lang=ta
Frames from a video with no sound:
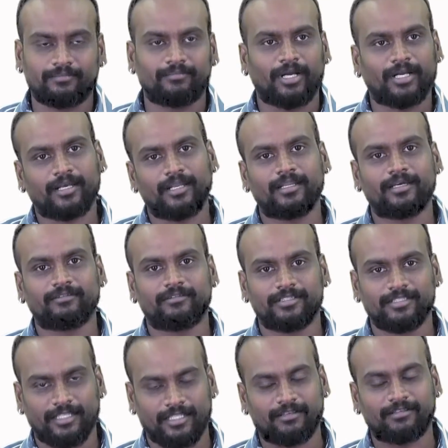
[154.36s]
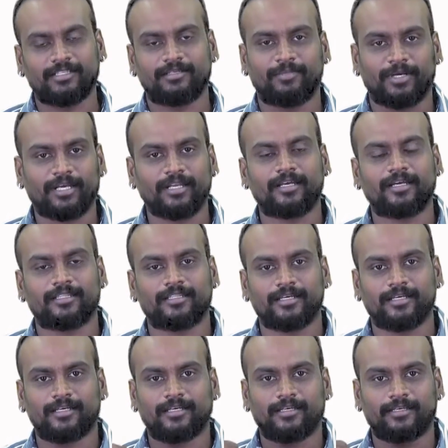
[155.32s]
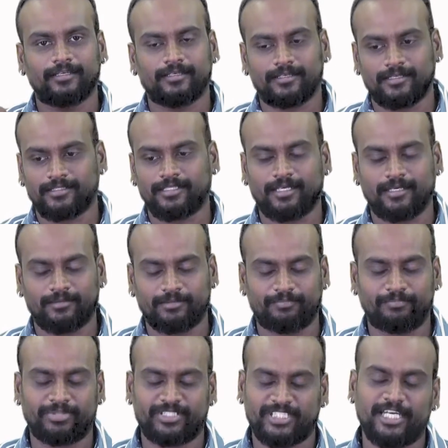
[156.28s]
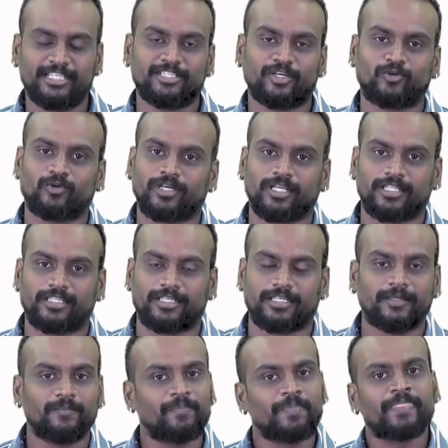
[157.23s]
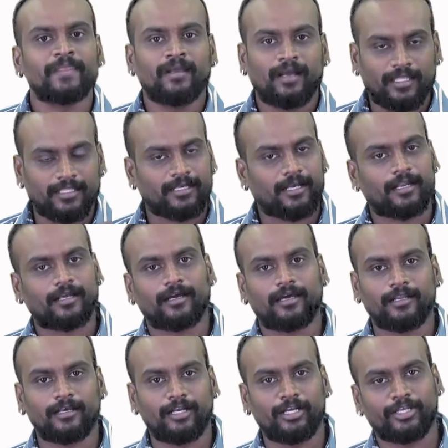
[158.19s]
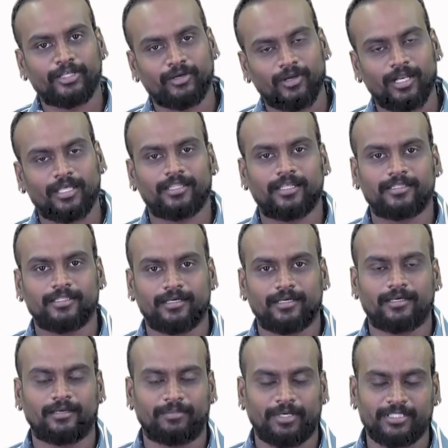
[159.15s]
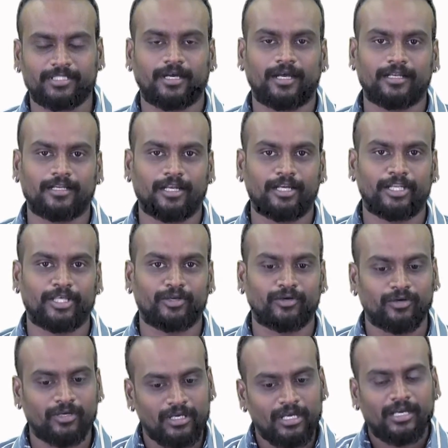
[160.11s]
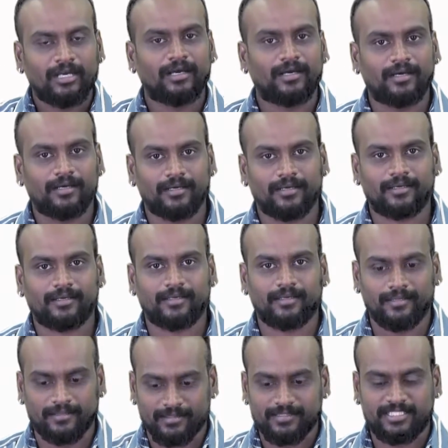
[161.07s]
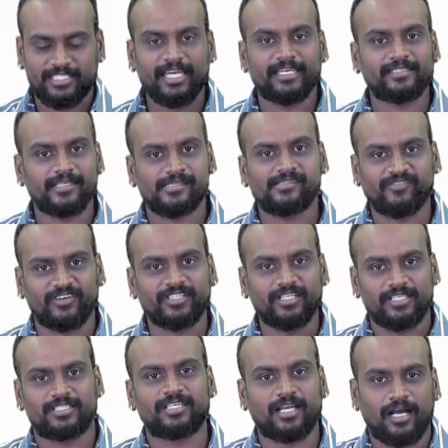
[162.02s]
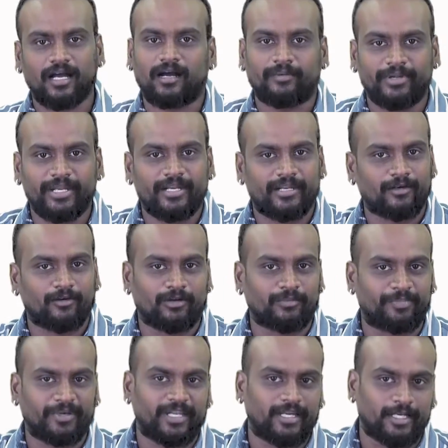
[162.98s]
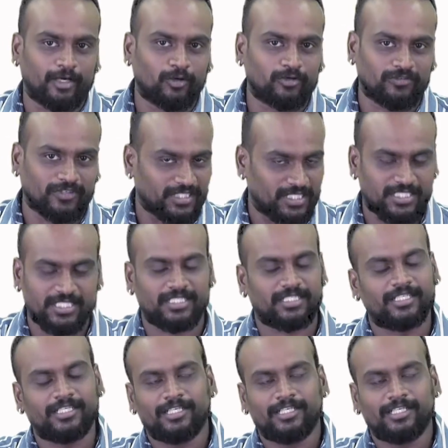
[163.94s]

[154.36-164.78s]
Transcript: மக்களுக்கு வந்து அதாவது மக்களுக்கு அதை அந்த சேஞ்சை கொடுக்கறதுக்கு அந்த கடைக்காரங்கள்ட்டையோ அல்லது அந்த மற்ற ஆட்கள்கிட்டையோ சேஞ்சஸ் வந்துருச்சா அப்படின்ற ஒரு பெரிய டவுட் வந்துச்சு